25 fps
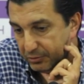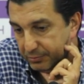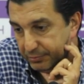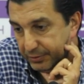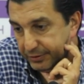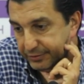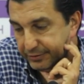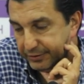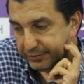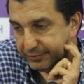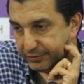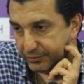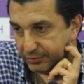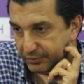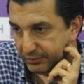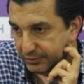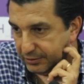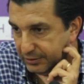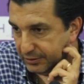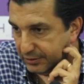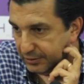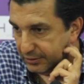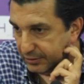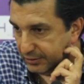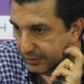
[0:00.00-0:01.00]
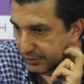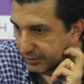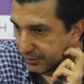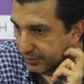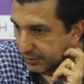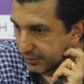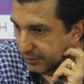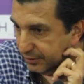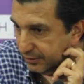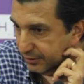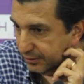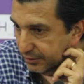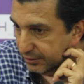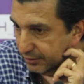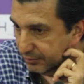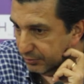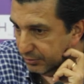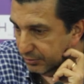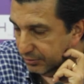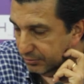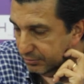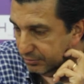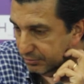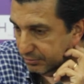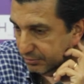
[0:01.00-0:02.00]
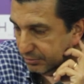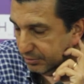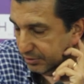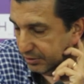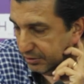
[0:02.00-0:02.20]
una conversación y, bueno,